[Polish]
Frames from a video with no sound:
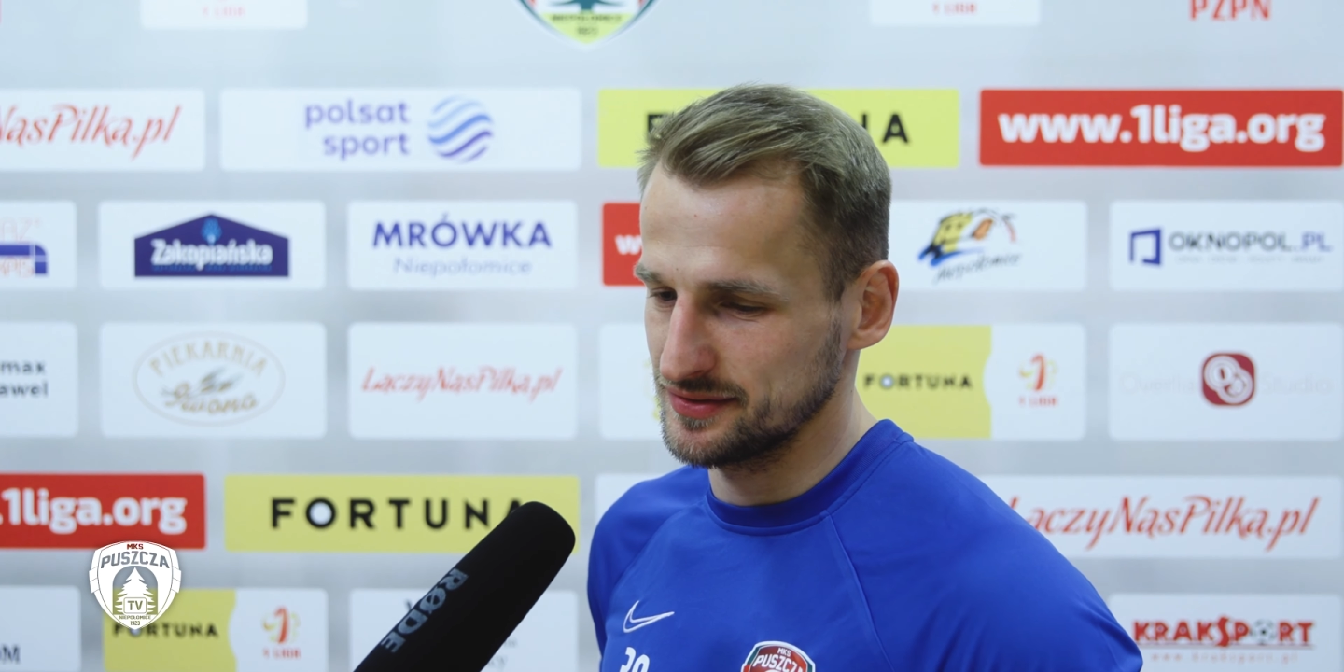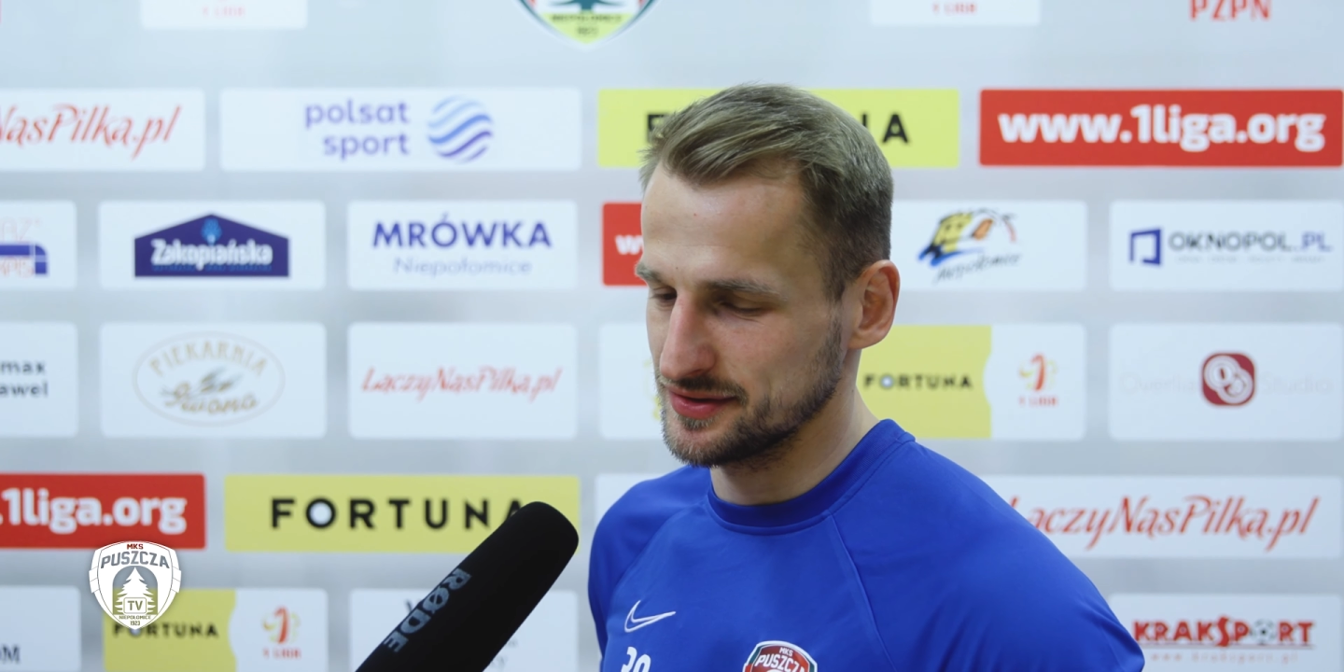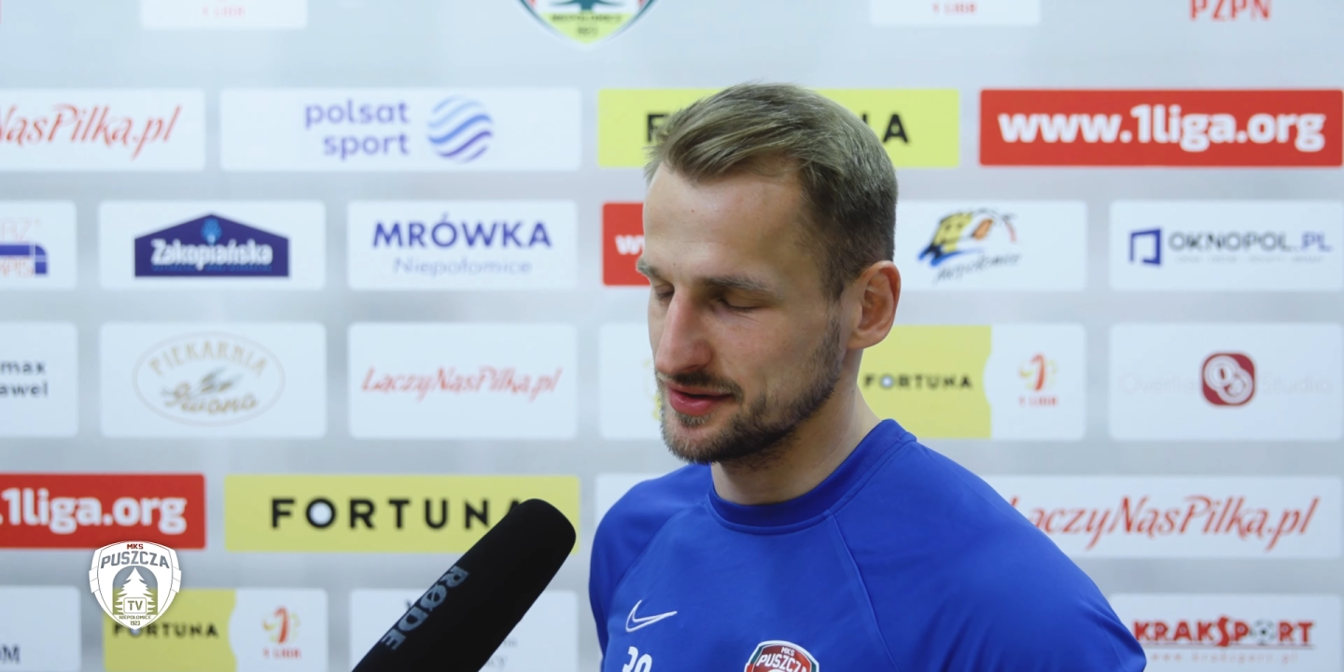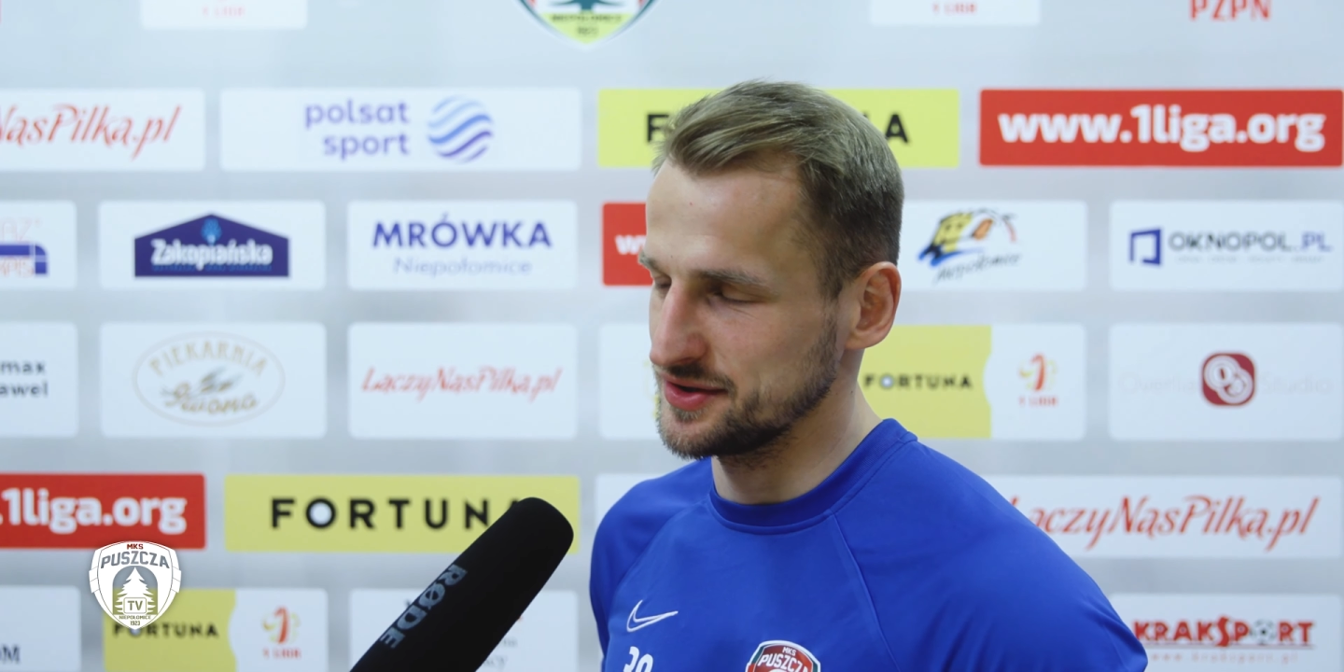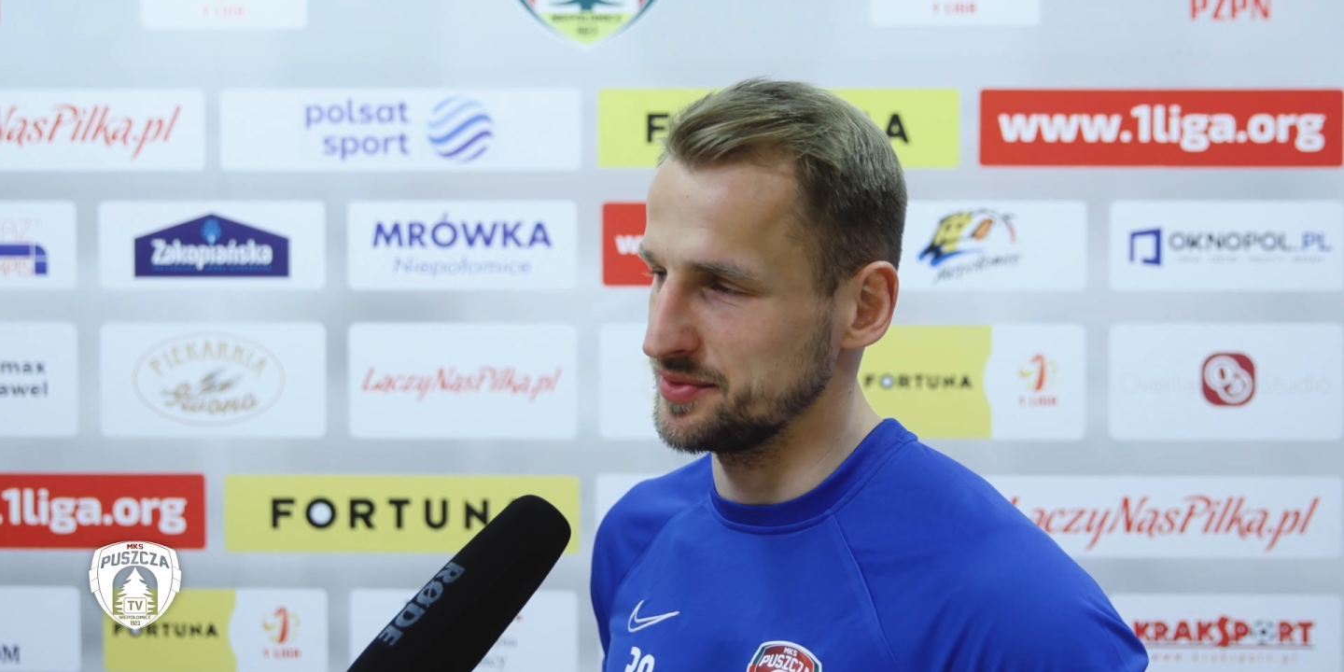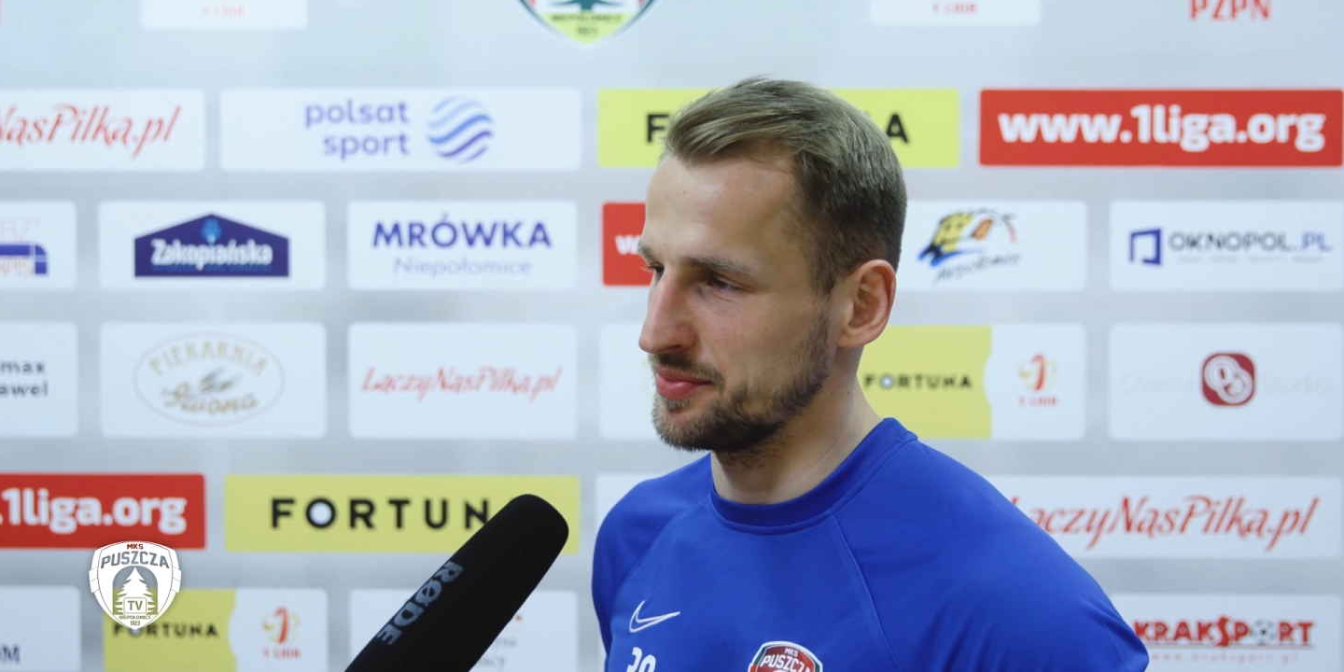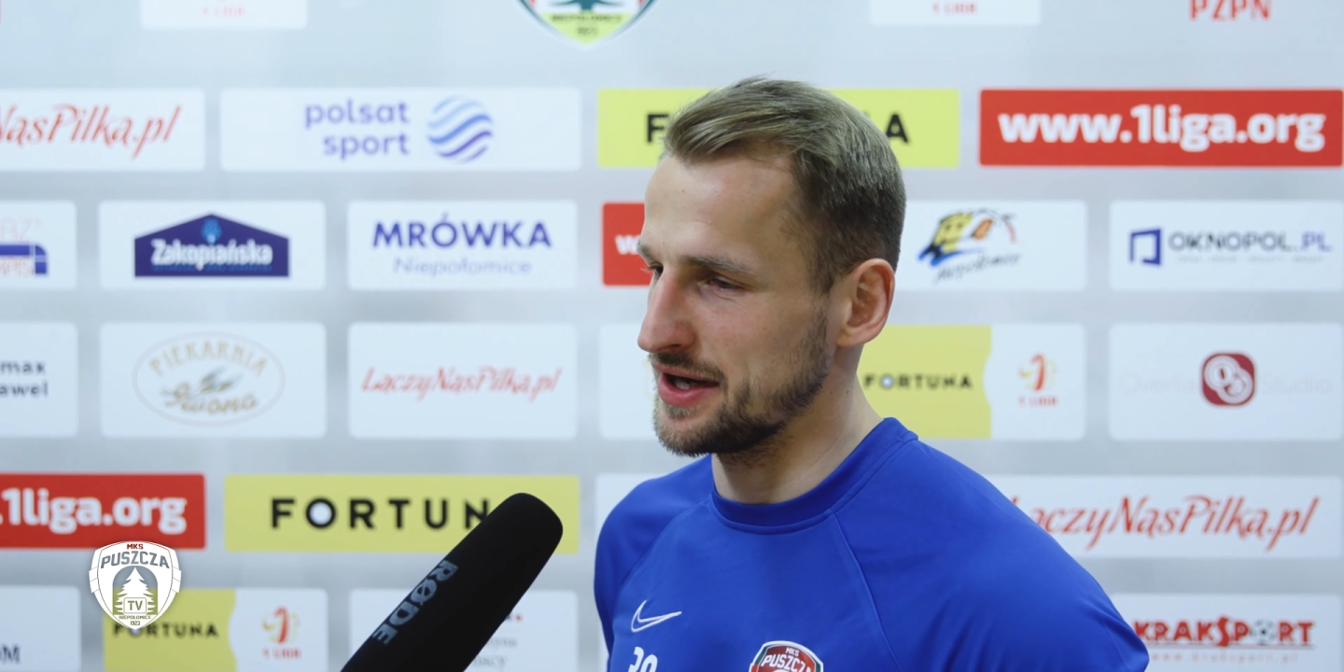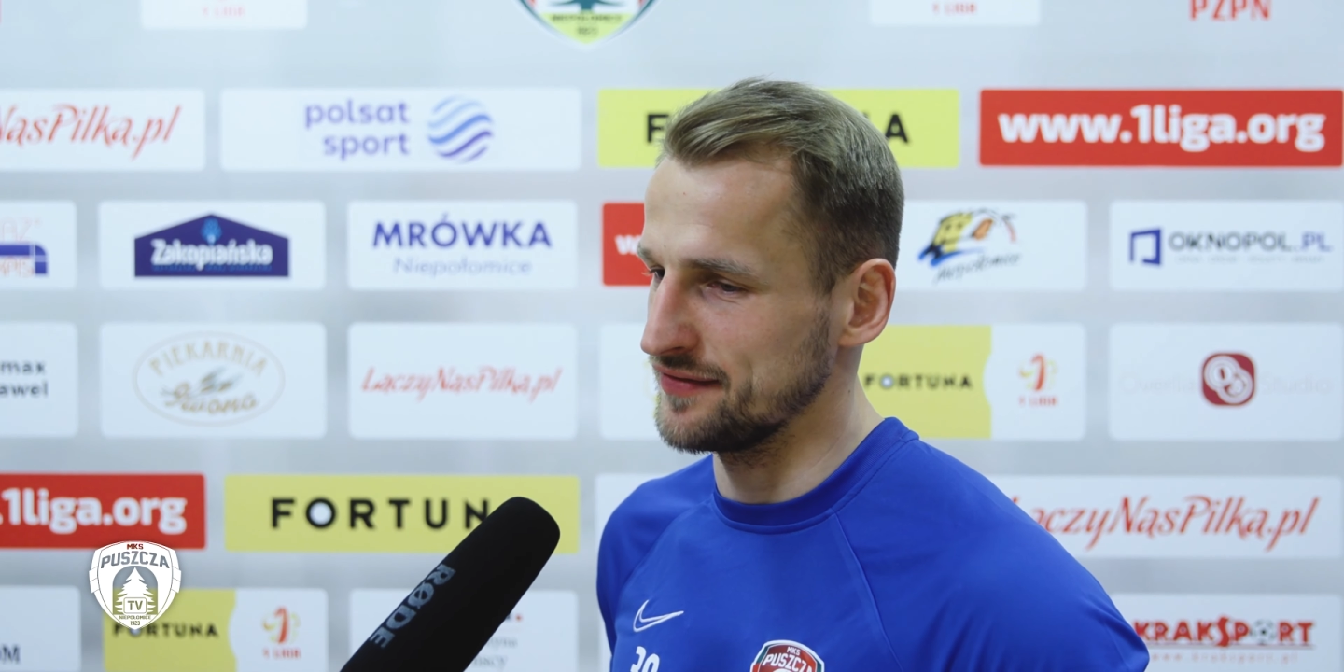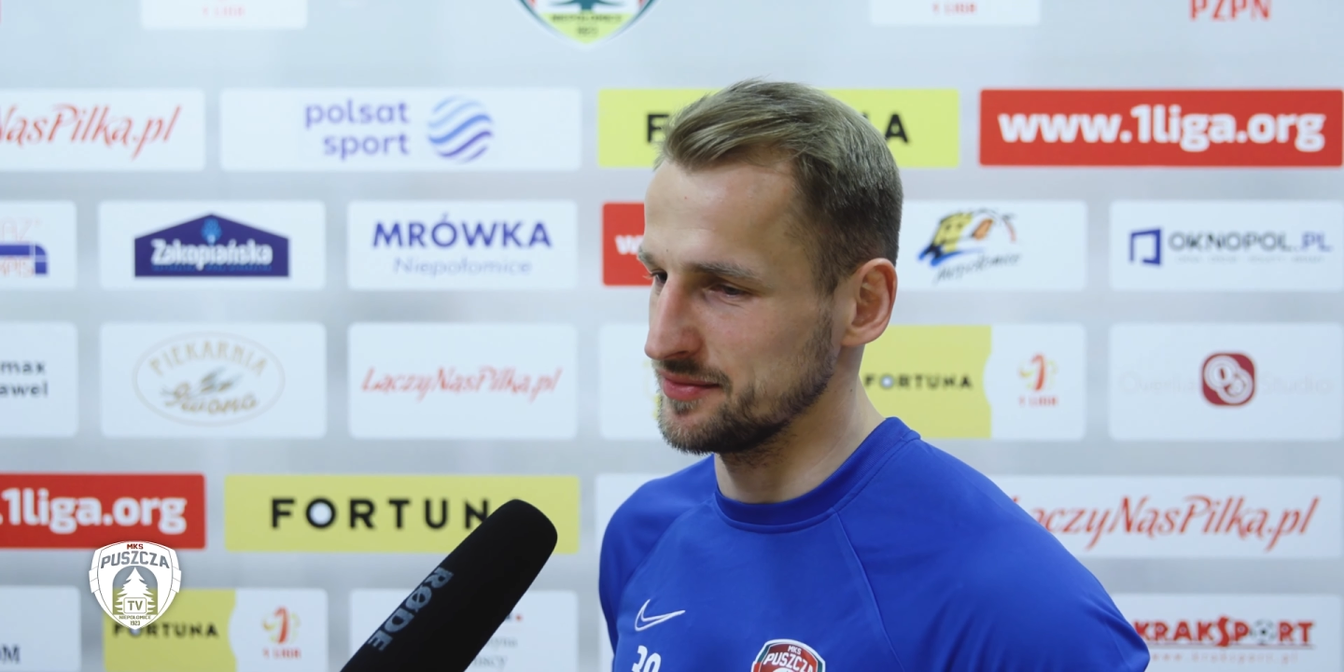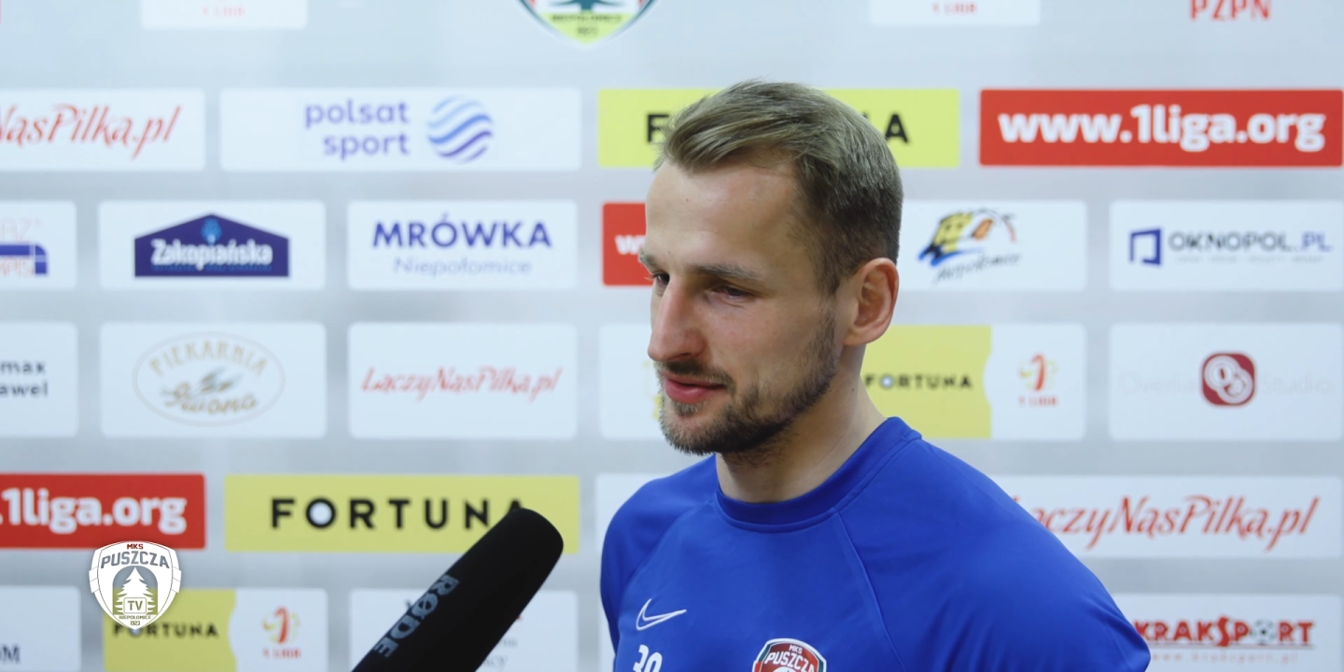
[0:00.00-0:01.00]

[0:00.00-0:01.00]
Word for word: troszkę Cię poprawię,